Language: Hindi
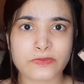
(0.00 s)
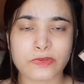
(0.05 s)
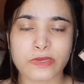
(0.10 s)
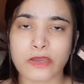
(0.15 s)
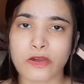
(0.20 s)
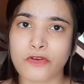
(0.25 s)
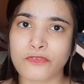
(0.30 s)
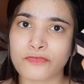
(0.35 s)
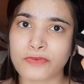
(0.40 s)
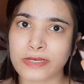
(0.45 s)

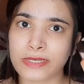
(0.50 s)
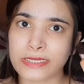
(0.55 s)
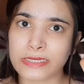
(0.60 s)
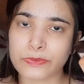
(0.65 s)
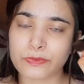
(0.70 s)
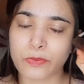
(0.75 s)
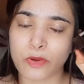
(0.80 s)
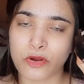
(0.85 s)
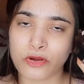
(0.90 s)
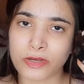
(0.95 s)
पे और फिर
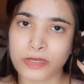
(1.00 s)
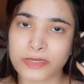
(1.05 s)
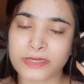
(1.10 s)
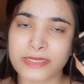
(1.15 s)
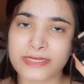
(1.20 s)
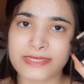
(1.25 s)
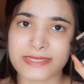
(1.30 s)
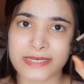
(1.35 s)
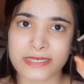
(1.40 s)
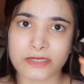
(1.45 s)
इस पाउडर
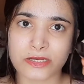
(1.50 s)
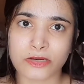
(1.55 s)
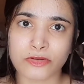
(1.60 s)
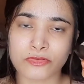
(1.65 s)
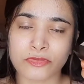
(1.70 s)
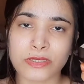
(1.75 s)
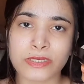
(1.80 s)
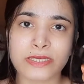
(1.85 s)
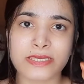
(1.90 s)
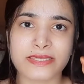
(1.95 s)
से सेट
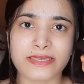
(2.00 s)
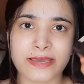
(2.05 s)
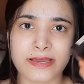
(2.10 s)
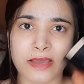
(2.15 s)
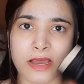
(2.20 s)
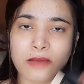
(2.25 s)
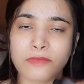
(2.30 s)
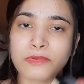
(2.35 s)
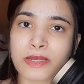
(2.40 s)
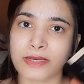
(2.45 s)
करूँगी कि ये
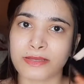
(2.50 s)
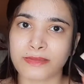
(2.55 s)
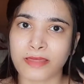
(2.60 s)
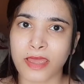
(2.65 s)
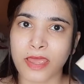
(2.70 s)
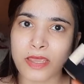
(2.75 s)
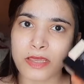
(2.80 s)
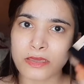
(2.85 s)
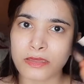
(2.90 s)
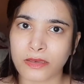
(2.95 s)
काम
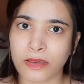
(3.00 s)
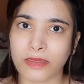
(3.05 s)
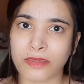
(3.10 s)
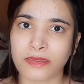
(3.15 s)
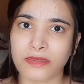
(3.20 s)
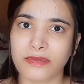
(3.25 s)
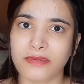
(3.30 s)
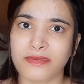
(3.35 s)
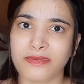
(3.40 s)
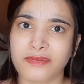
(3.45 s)
करता है कि
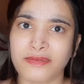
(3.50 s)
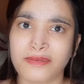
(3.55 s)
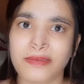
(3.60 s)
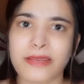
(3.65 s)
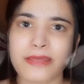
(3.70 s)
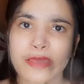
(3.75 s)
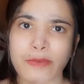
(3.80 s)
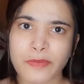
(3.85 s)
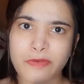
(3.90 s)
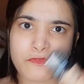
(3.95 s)
नहीं सबसे
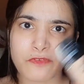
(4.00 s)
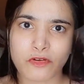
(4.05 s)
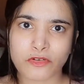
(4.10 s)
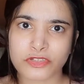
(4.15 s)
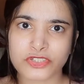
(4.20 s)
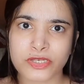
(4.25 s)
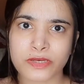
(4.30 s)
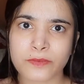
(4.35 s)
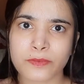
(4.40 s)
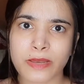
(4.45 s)
पहले यहाँ पे
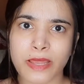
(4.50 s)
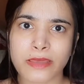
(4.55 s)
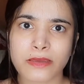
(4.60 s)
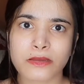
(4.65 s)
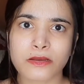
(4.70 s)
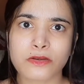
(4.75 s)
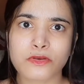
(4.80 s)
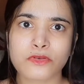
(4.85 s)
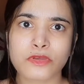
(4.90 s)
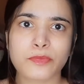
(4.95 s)
फाउंडेशन अप्लाई
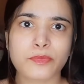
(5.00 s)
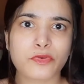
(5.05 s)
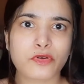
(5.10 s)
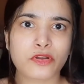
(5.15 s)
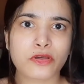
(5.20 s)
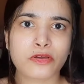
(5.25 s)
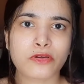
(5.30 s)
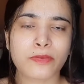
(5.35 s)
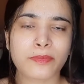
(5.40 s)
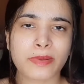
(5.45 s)
कर लूँगी
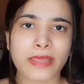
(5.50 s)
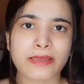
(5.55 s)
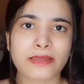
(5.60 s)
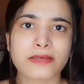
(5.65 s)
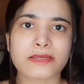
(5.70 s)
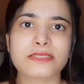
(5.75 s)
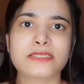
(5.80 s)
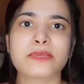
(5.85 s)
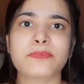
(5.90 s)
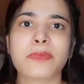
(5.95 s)
प्रोडक्ट को अप्लाई
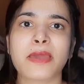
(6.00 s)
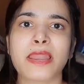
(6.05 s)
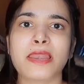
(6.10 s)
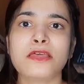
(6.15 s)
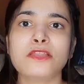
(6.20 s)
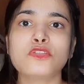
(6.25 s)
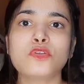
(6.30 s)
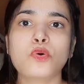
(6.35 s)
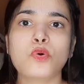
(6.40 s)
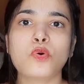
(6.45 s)
करने से
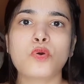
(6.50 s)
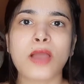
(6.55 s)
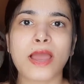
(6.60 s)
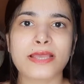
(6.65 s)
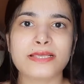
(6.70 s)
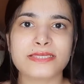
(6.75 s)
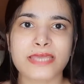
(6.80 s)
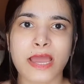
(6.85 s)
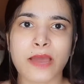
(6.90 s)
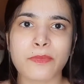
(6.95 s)
पहले तो
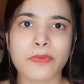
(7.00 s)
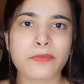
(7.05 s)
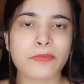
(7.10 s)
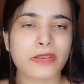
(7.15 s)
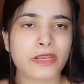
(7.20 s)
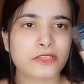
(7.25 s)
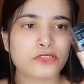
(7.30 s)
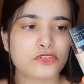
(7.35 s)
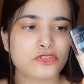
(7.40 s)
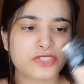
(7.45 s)
गाइज यहाँ पे
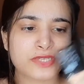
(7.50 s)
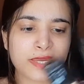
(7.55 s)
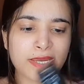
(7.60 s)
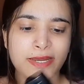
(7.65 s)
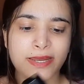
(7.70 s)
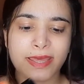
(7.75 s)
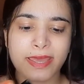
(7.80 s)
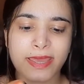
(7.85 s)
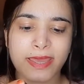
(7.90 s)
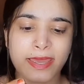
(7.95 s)
मेरा जो
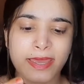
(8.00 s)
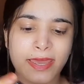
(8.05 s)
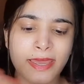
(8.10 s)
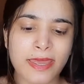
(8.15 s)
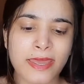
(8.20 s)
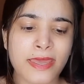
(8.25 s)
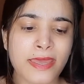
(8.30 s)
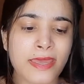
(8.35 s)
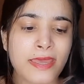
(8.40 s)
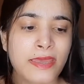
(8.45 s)
शेड है
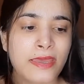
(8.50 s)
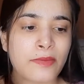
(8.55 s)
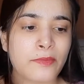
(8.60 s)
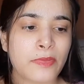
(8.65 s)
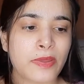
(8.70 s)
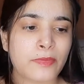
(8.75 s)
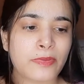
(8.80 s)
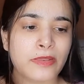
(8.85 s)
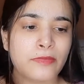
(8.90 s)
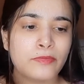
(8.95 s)

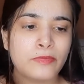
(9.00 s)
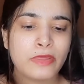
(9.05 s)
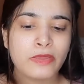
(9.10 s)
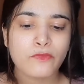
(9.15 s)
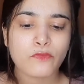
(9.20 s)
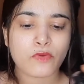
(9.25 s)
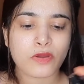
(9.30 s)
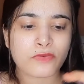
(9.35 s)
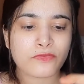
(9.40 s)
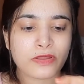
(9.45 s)
मेबलिन
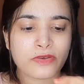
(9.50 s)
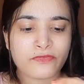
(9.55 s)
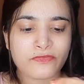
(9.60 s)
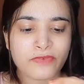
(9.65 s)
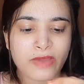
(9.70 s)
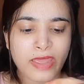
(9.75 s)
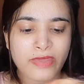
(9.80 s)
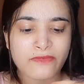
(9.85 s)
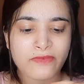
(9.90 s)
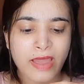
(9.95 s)
में वन वन
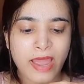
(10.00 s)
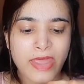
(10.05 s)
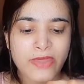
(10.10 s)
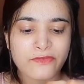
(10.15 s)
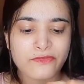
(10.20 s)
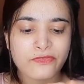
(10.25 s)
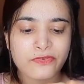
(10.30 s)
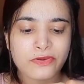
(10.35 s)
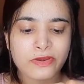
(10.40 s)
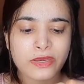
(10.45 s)
फाइव
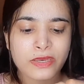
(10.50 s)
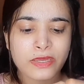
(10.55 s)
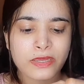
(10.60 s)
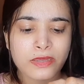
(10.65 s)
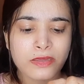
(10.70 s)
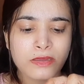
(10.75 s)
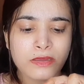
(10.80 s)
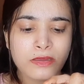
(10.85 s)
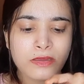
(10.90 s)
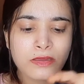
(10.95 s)
आइवरी